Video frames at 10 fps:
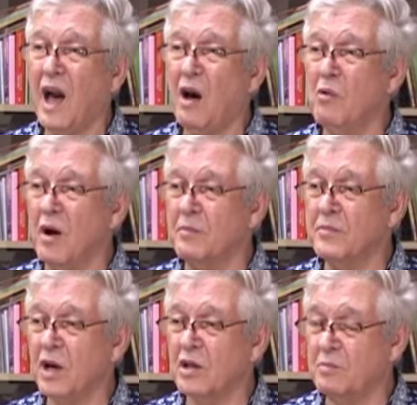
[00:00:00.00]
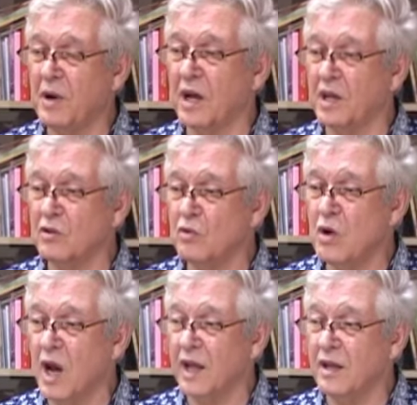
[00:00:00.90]
awam yang dipanggil
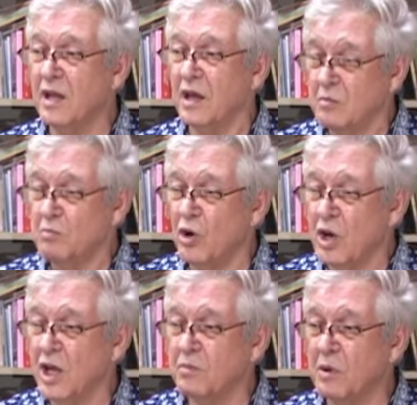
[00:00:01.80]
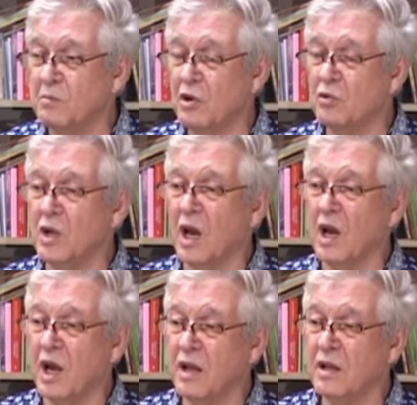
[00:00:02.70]
Tuhan boleh
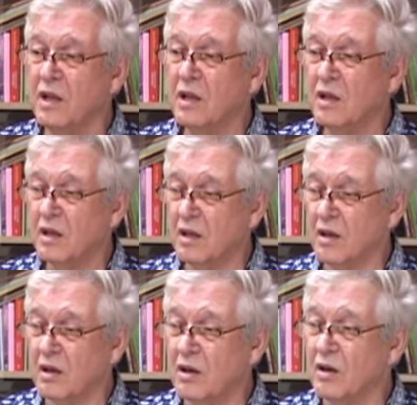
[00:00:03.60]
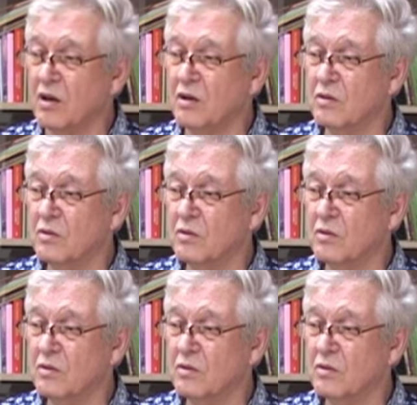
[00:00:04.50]
mempergunakan eh,